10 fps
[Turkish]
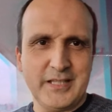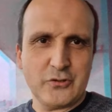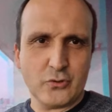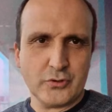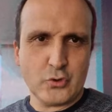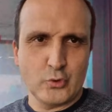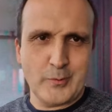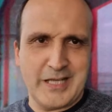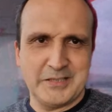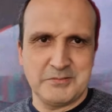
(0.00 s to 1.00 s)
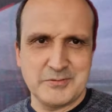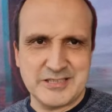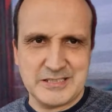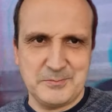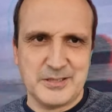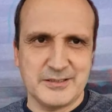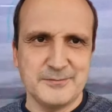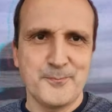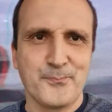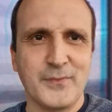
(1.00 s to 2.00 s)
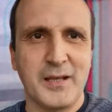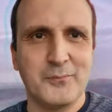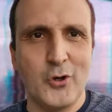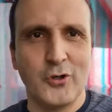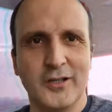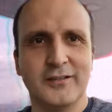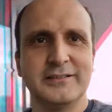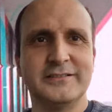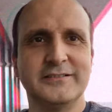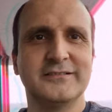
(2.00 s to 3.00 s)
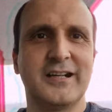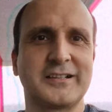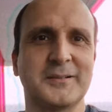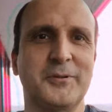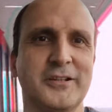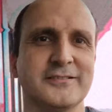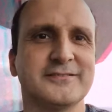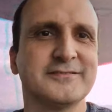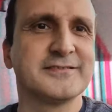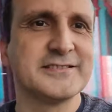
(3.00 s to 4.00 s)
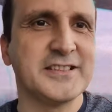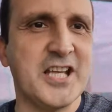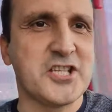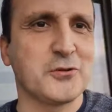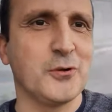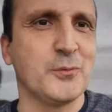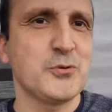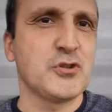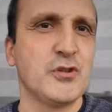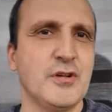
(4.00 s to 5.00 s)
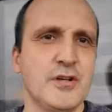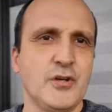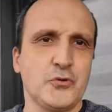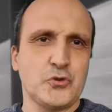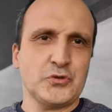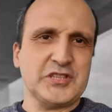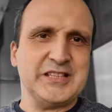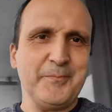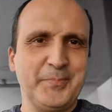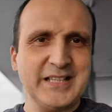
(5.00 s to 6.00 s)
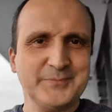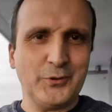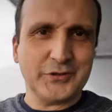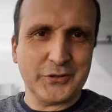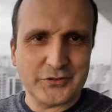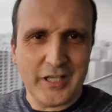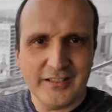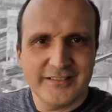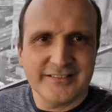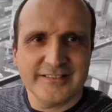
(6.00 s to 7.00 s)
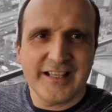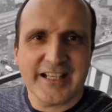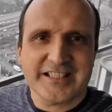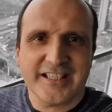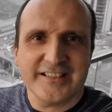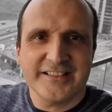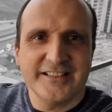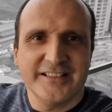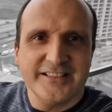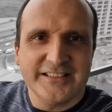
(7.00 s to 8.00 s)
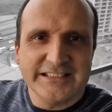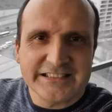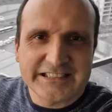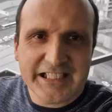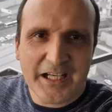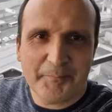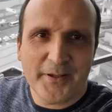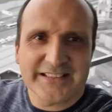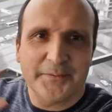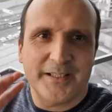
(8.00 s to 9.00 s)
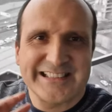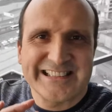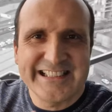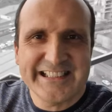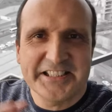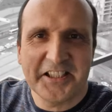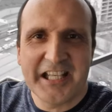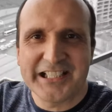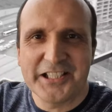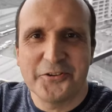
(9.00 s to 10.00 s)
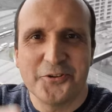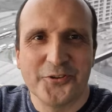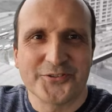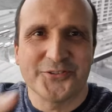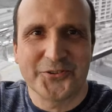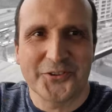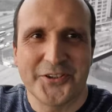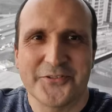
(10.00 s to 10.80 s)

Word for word: en çok da şunu beğendim gibi sanki. Bakın böyle arka plan değişik olmuş. Şu siyah beyaz mod da güzel. Her şey Siyah beyaz ama siz renkli görüyorsunuz Çok da